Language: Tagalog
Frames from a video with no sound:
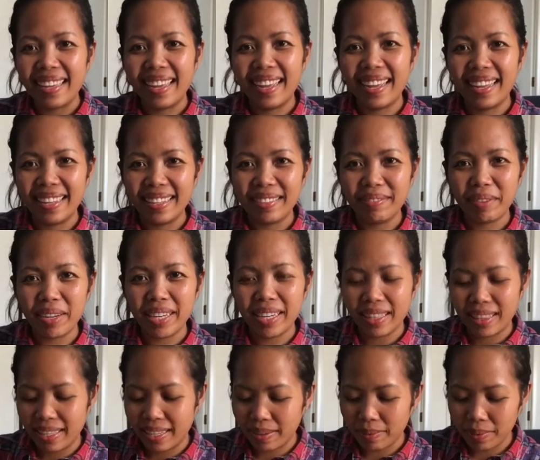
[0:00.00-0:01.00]
Yan, may
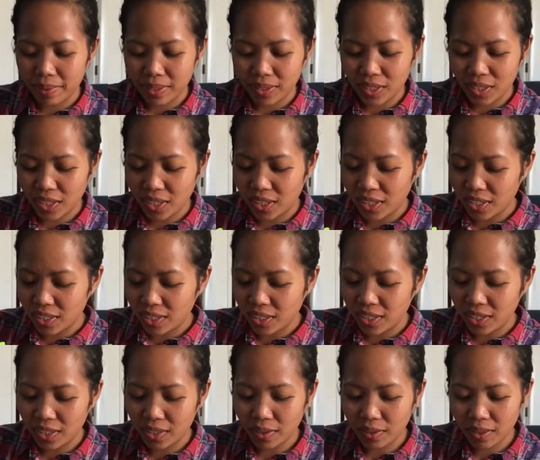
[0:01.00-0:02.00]
natira po dyan.
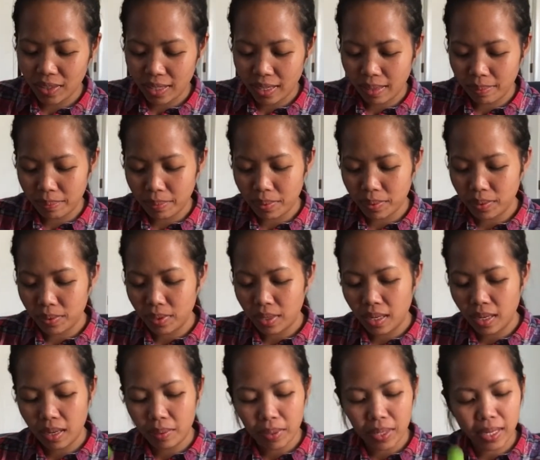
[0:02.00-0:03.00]
Ayan, konti lang po. So,
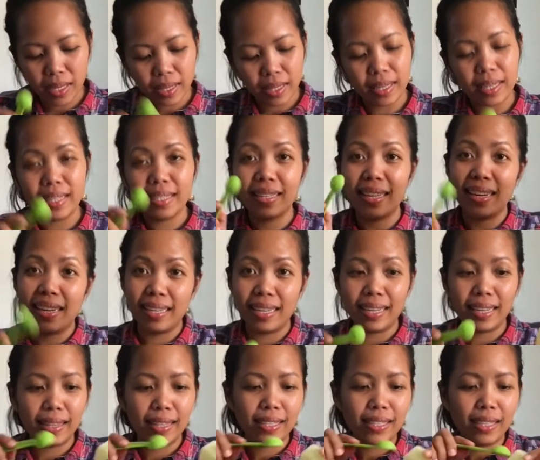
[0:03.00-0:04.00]
gagawin natin is
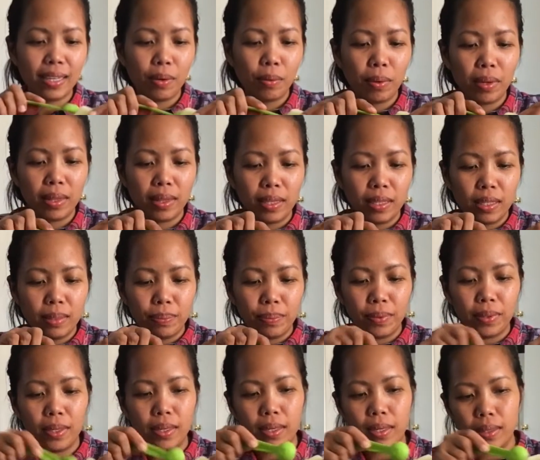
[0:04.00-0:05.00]
lalagyan natin siya ng 1
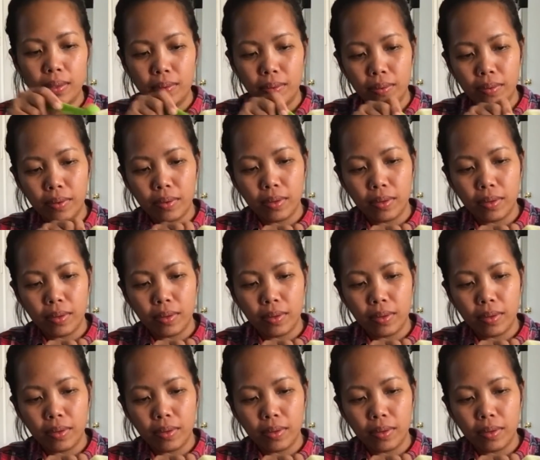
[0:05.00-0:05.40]
teaspoon na ganito.